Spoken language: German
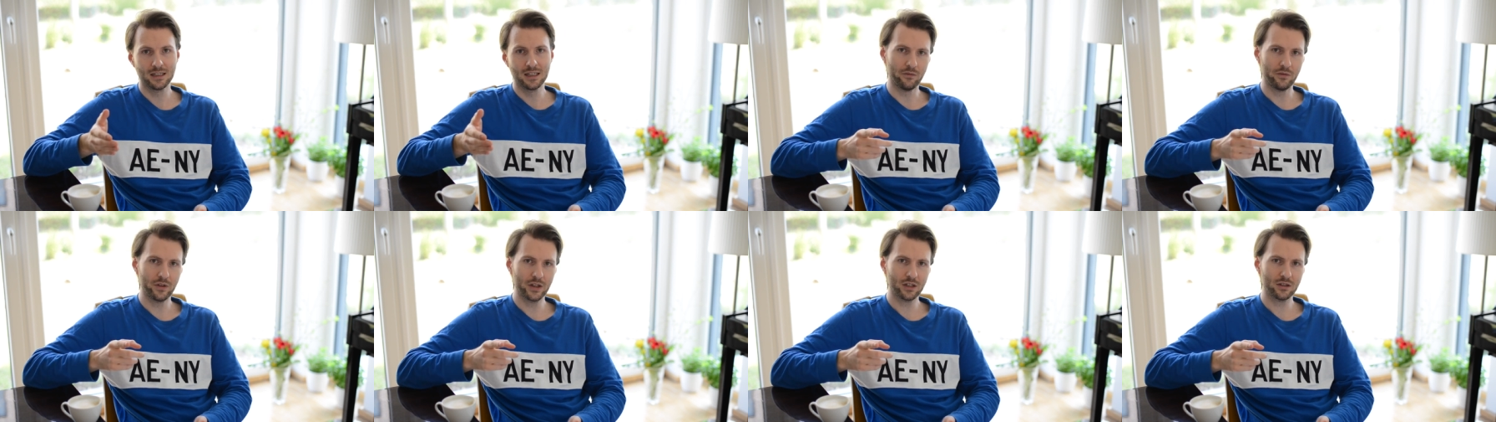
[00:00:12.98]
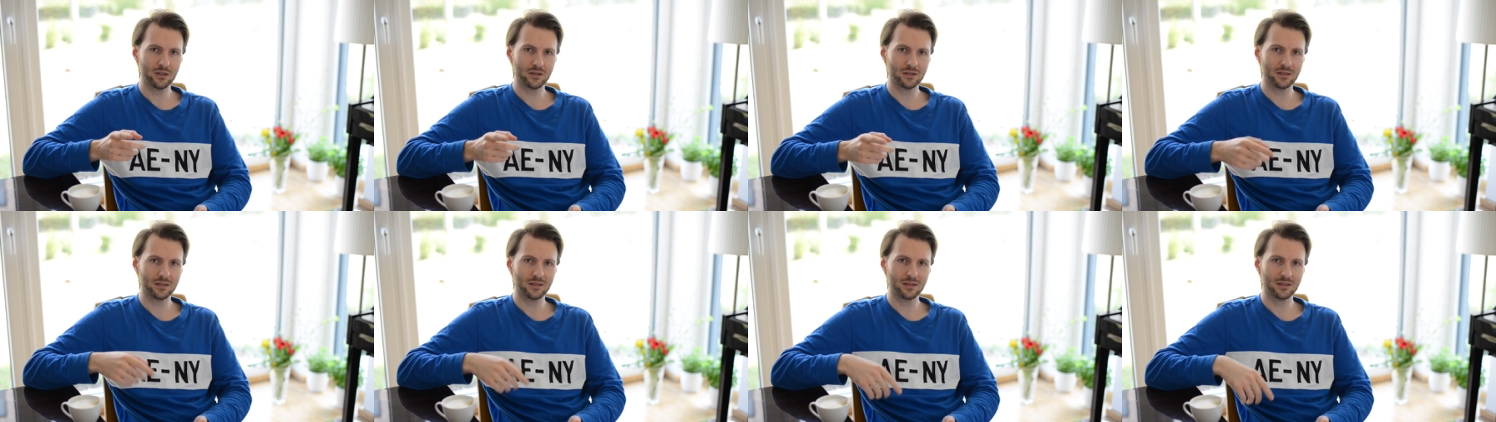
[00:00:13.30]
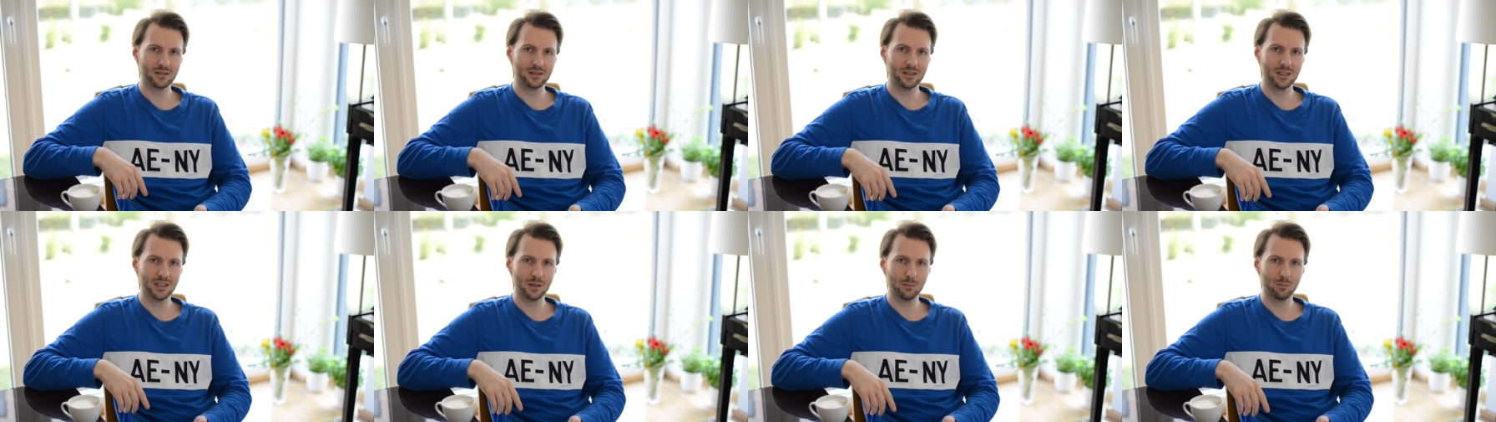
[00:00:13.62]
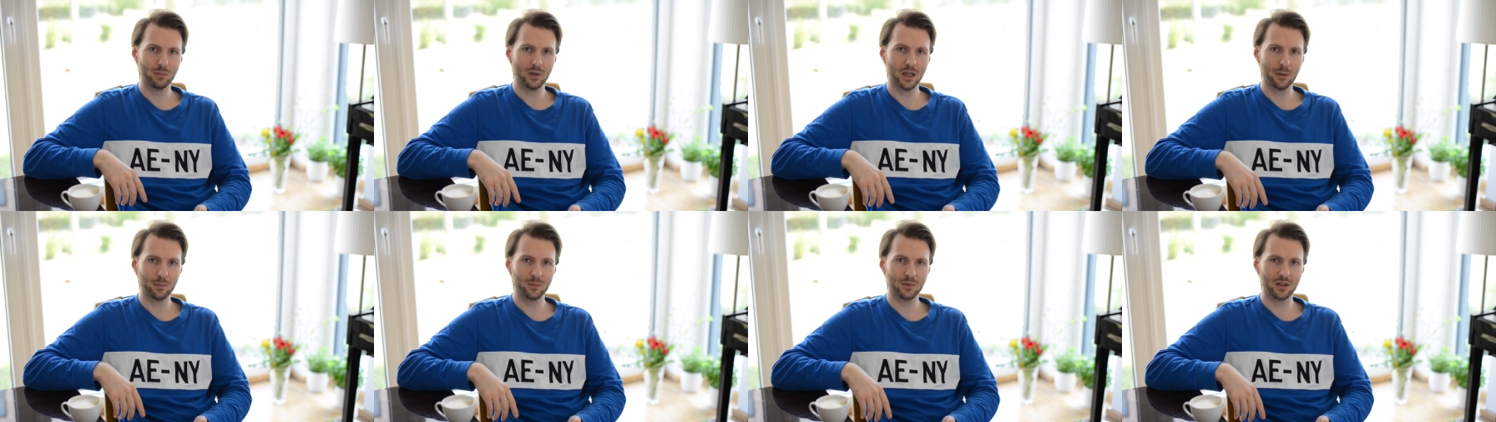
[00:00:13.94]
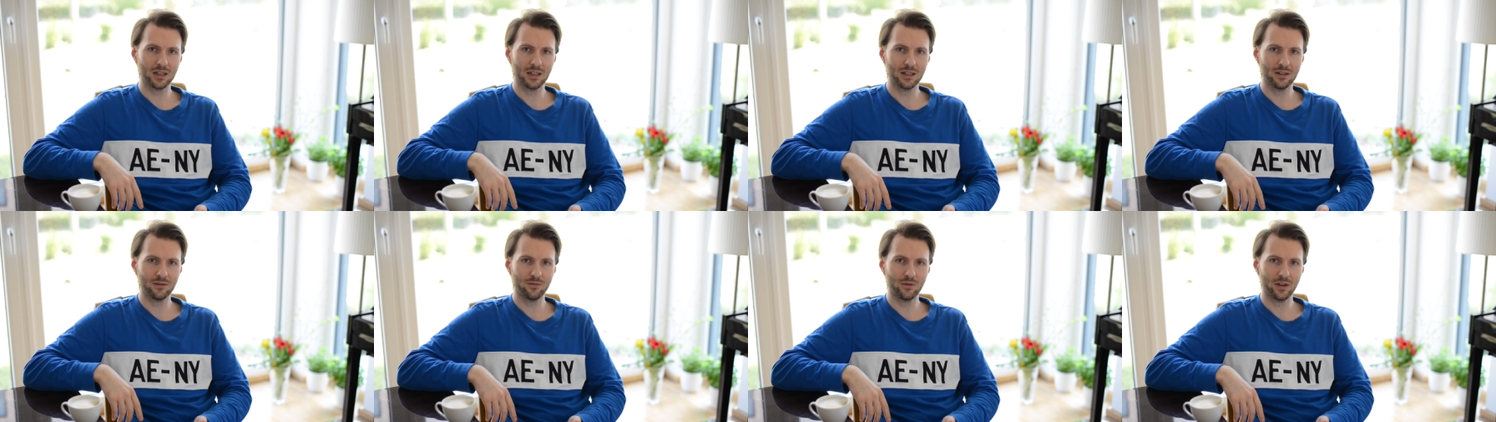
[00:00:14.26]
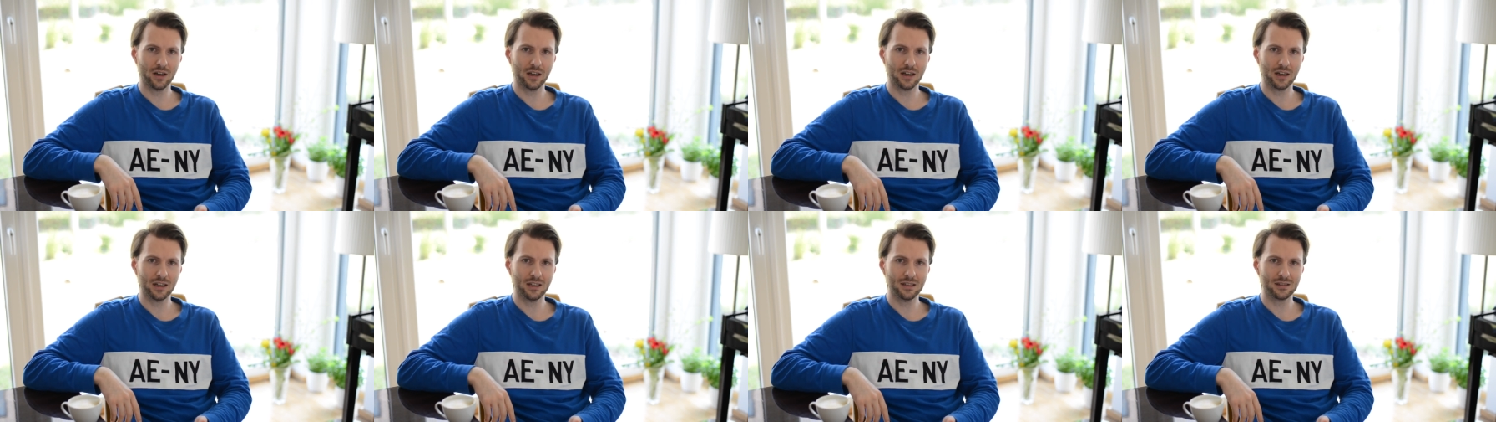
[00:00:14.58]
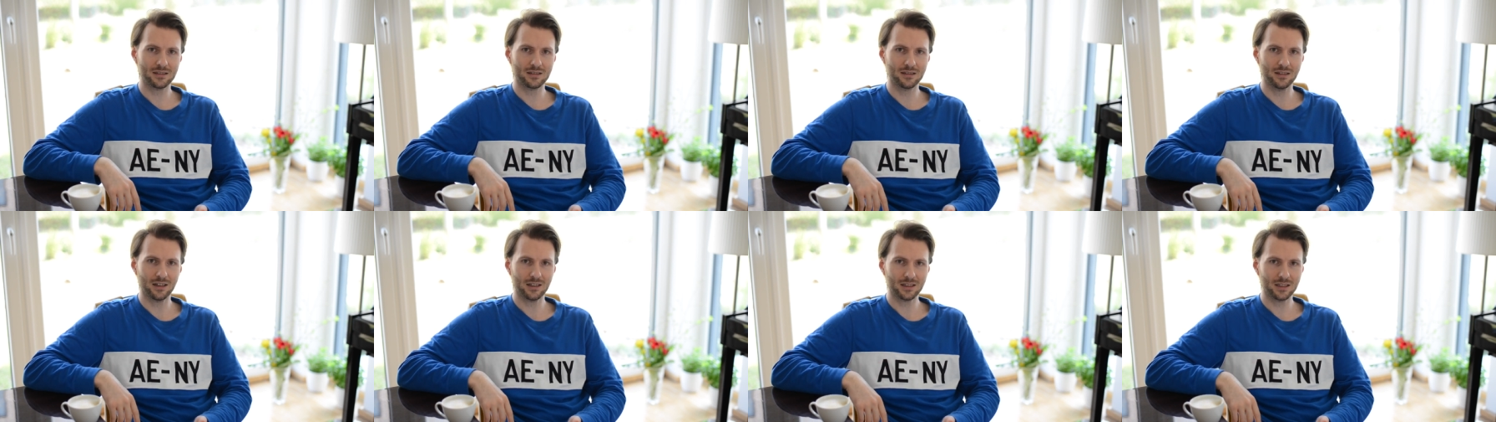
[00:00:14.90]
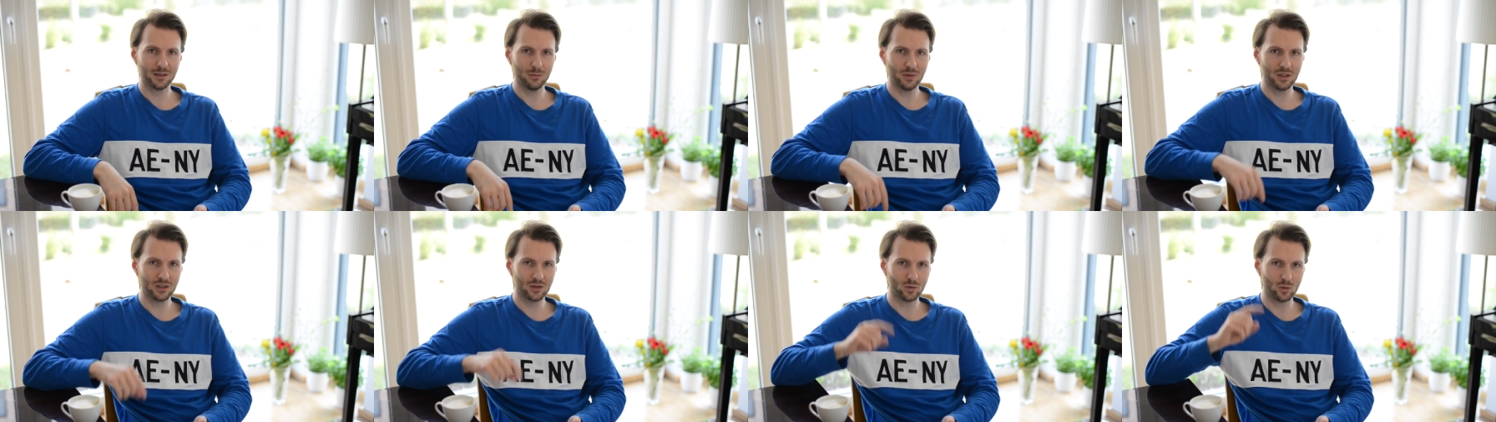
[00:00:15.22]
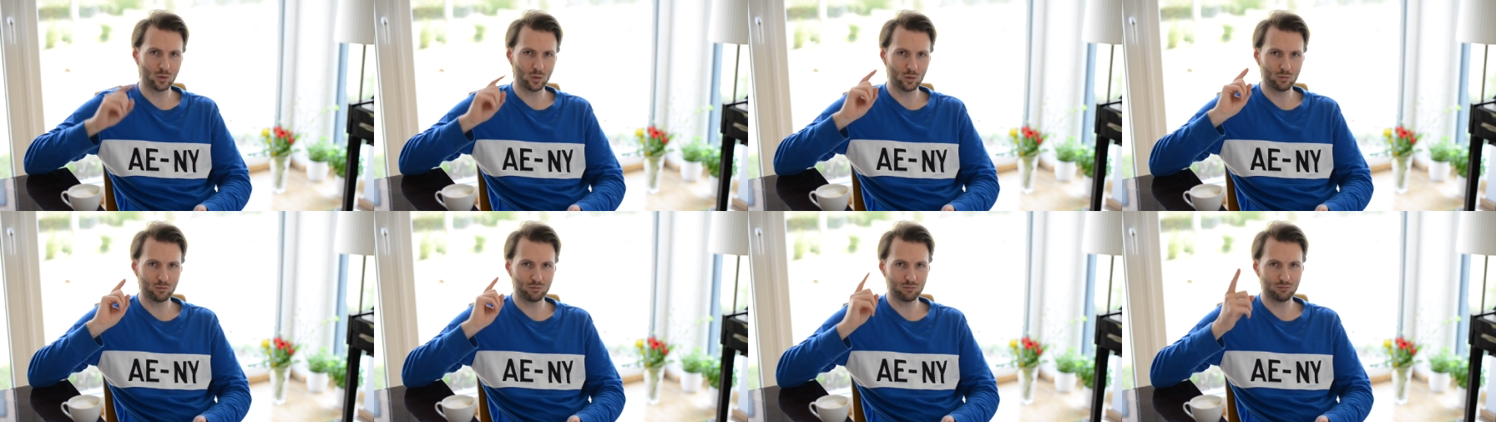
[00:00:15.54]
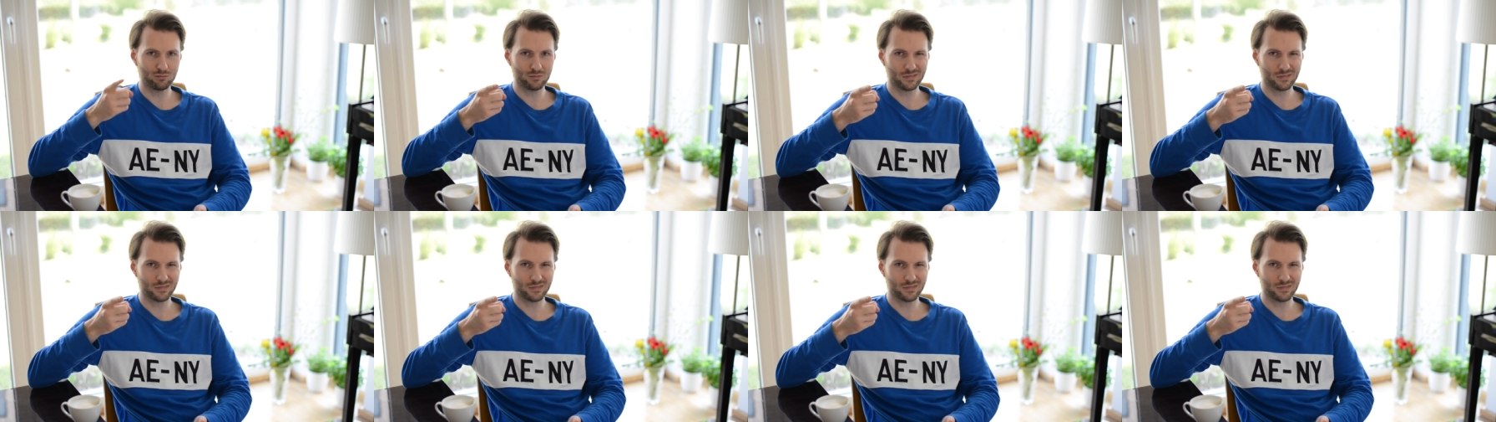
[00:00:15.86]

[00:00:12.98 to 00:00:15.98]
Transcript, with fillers: Wenn euch das interessiert, bleibt dran, weiter geht's nach dem Intro.